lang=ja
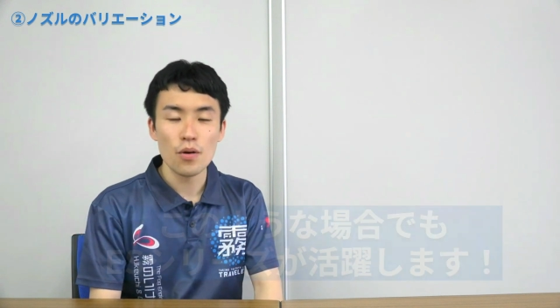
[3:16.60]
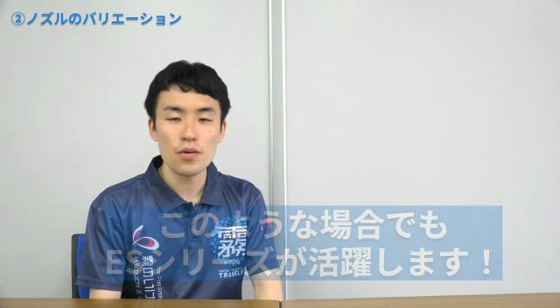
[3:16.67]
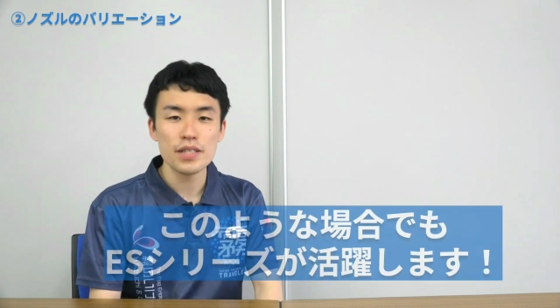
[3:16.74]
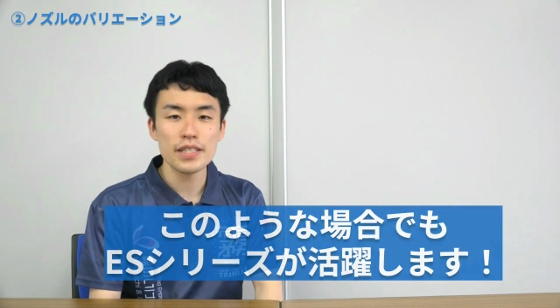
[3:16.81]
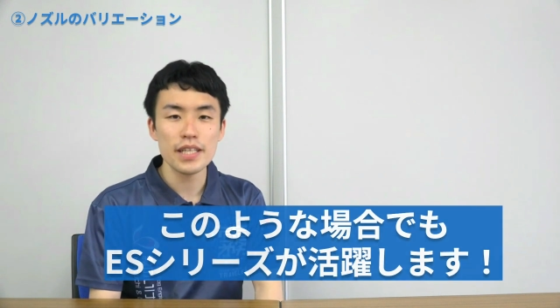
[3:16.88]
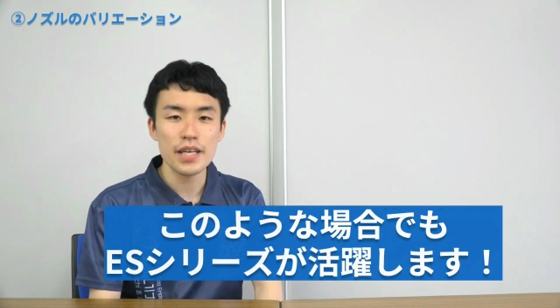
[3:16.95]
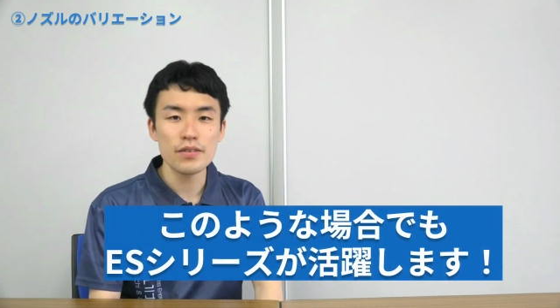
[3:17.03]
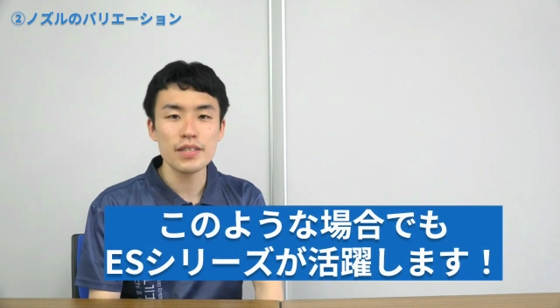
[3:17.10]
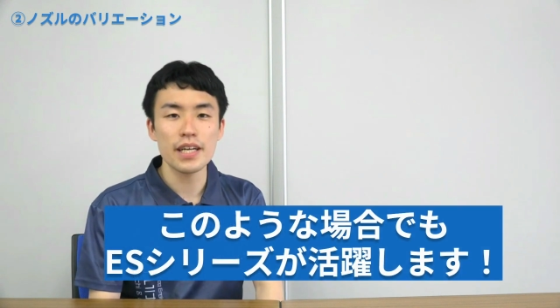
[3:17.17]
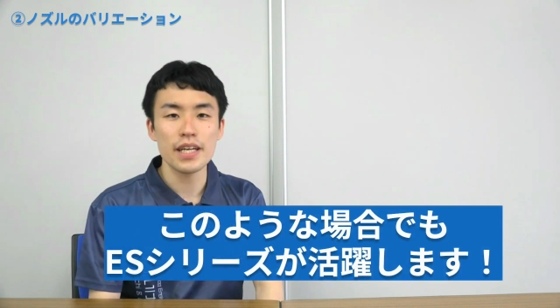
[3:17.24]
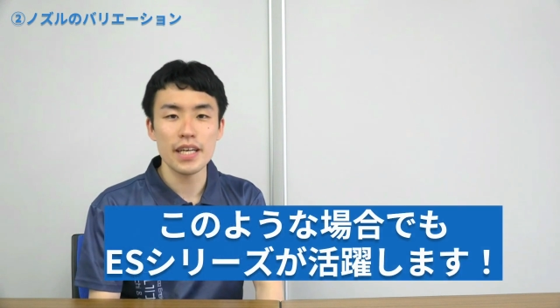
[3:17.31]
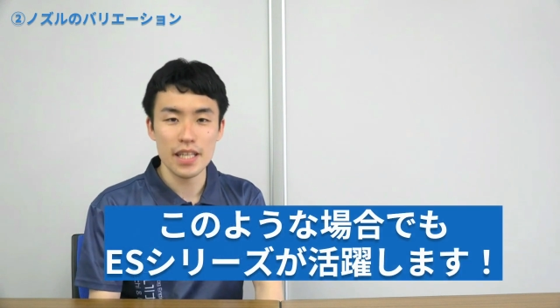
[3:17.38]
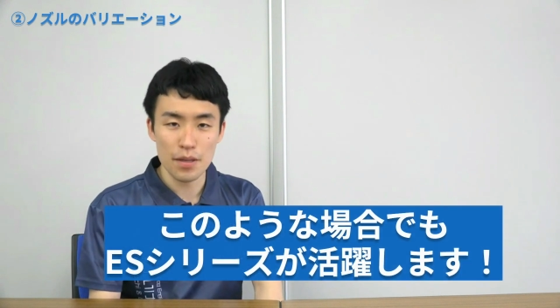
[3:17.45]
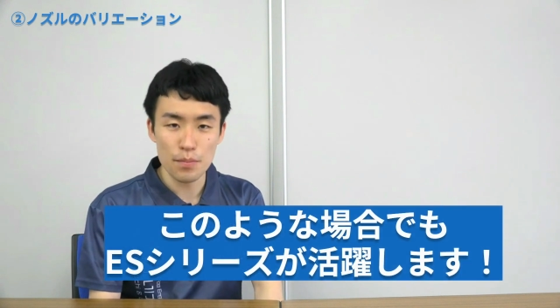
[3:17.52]
こういったよう
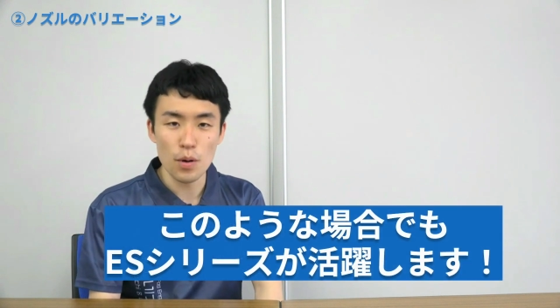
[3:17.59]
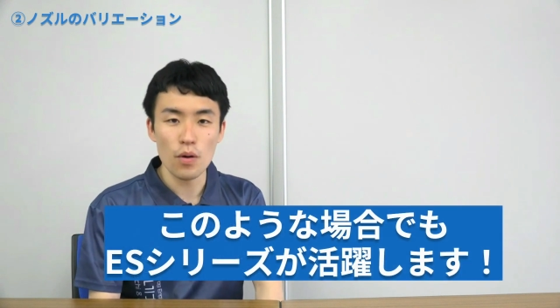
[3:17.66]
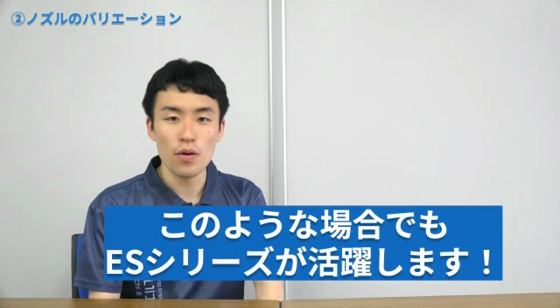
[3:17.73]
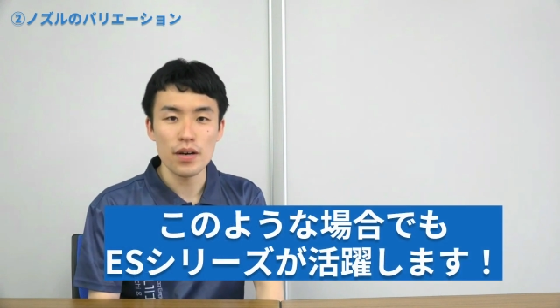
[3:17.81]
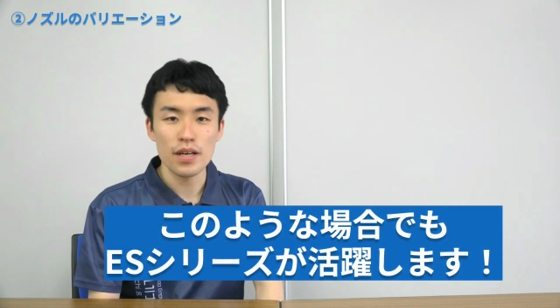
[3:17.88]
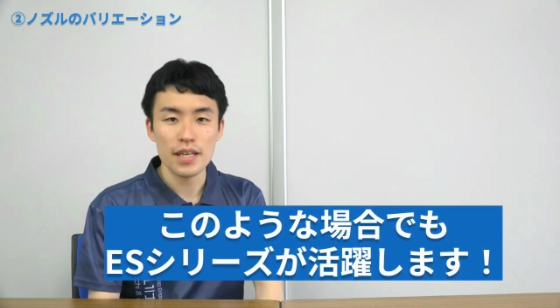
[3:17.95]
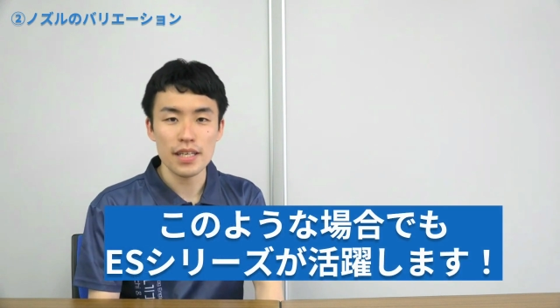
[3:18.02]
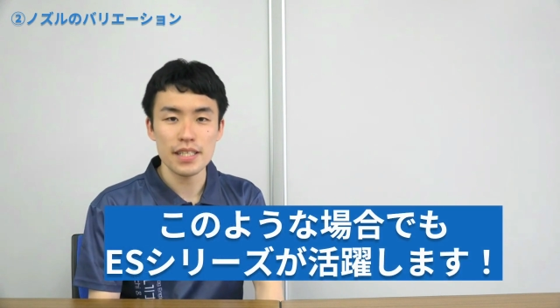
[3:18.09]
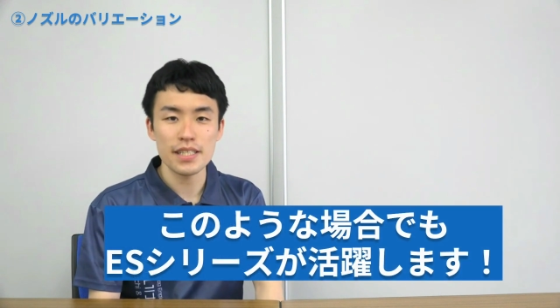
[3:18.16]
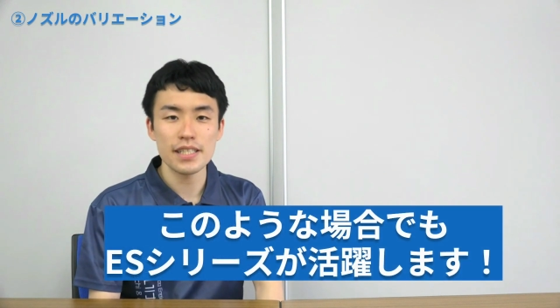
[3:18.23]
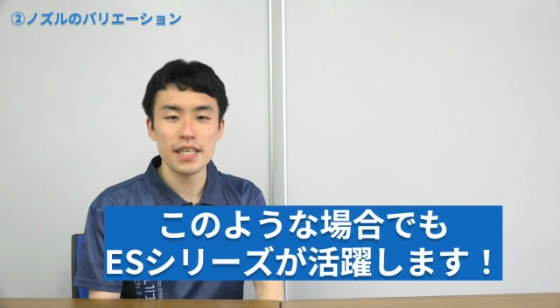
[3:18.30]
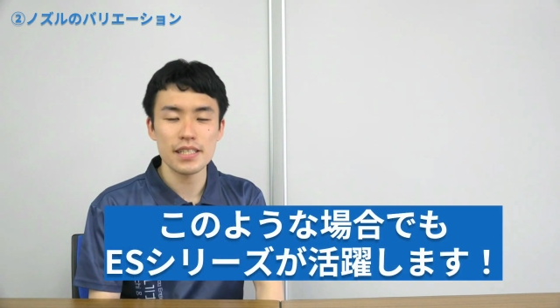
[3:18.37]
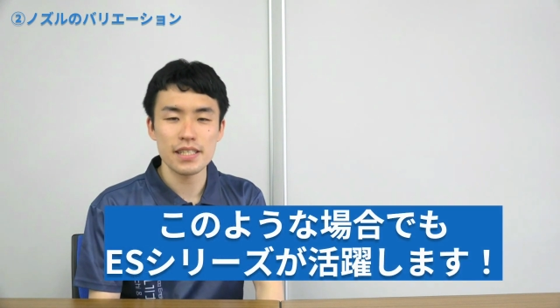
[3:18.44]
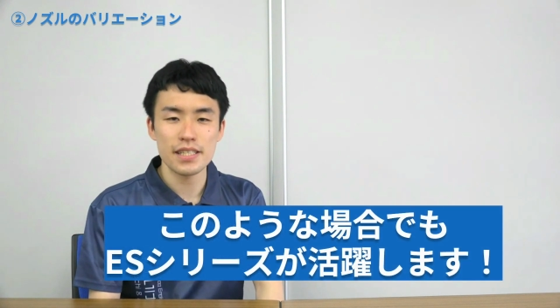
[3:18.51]
な例でも
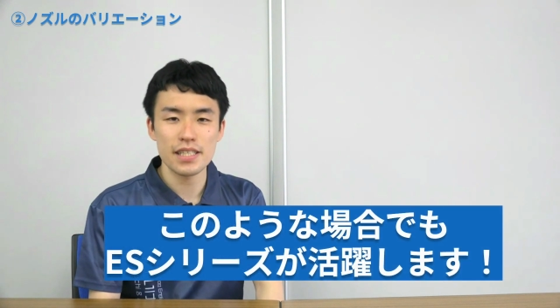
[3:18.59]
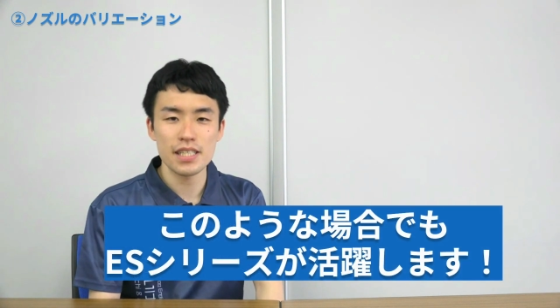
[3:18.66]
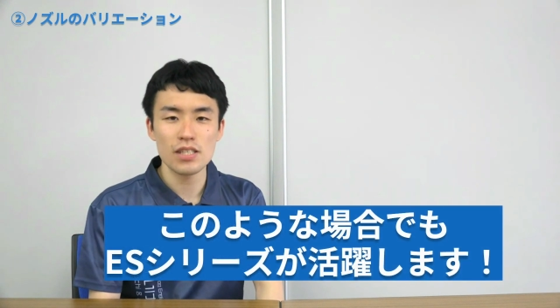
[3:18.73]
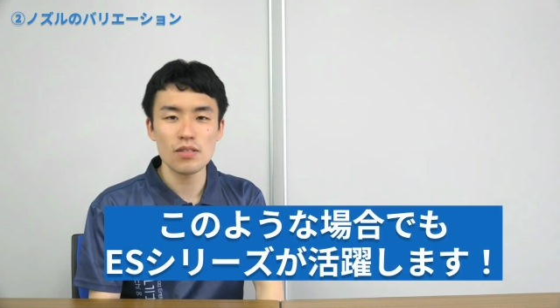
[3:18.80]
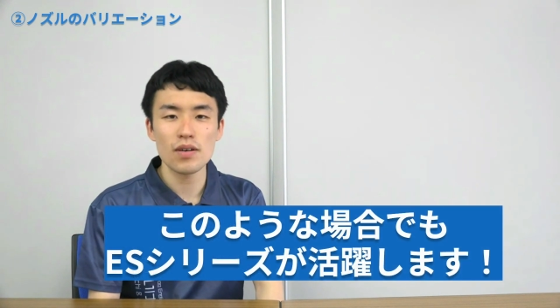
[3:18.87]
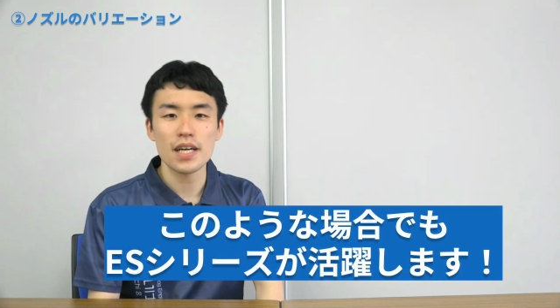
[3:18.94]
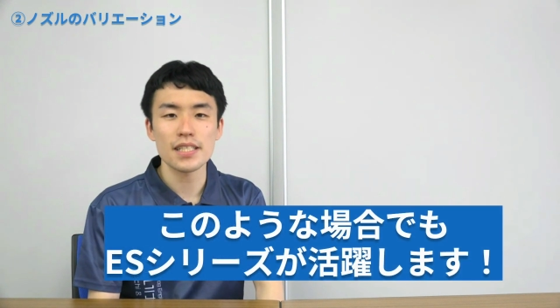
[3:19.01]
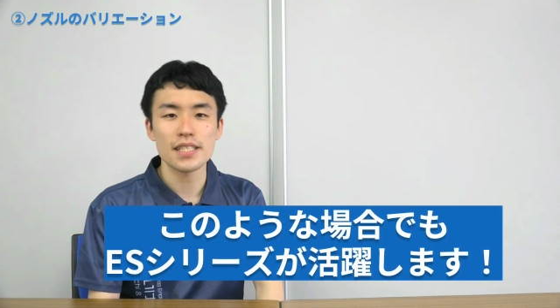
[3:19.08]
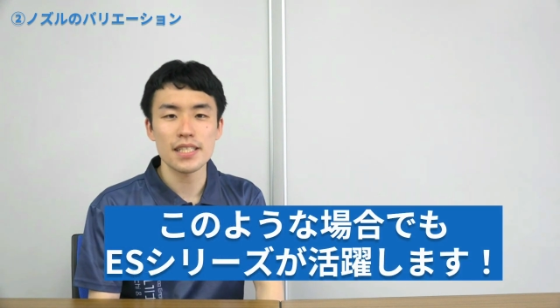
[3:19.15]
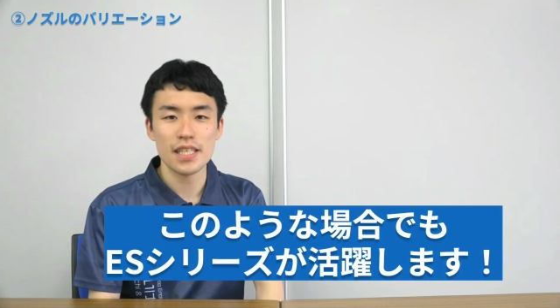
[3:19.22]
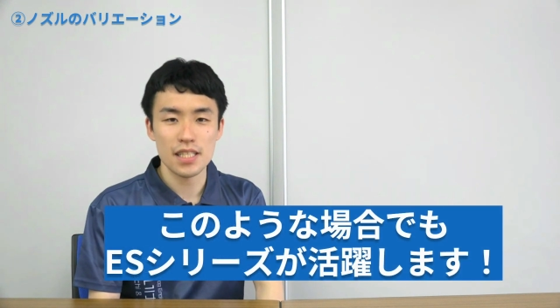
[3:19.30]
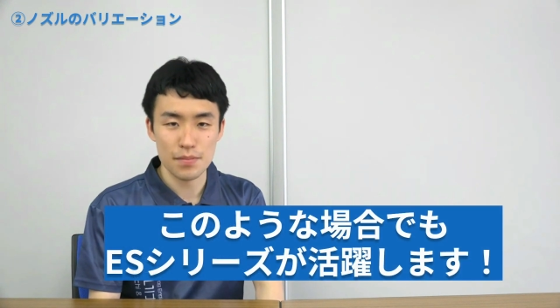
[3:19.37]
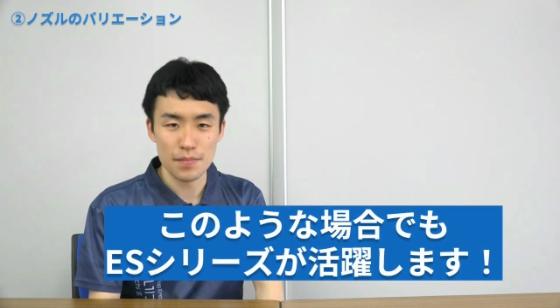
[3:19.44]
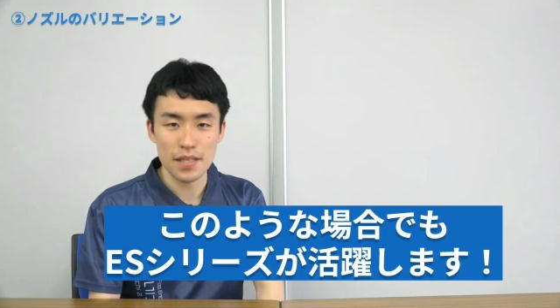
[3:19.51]
イーエス シリーズは活
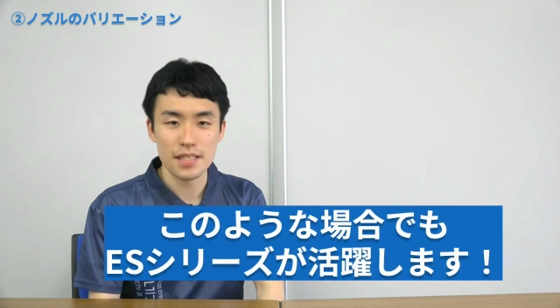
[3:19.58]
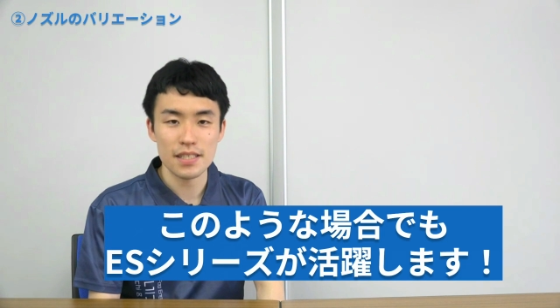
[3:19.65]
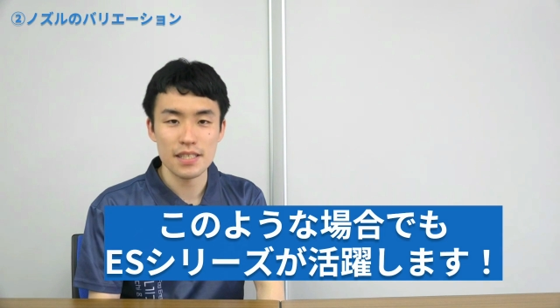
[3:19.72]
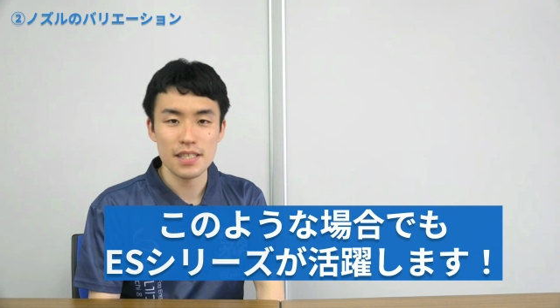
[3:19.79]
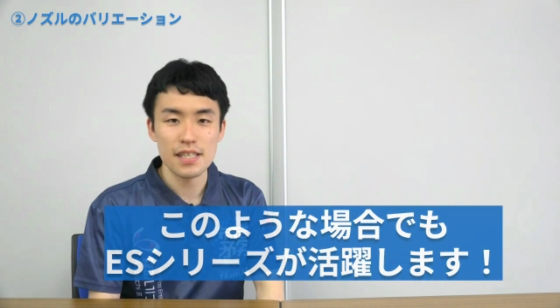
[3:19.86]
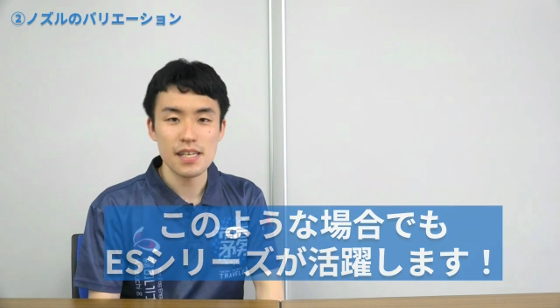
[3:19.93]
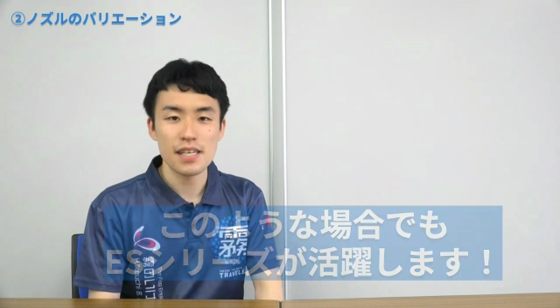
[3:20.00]
躍します。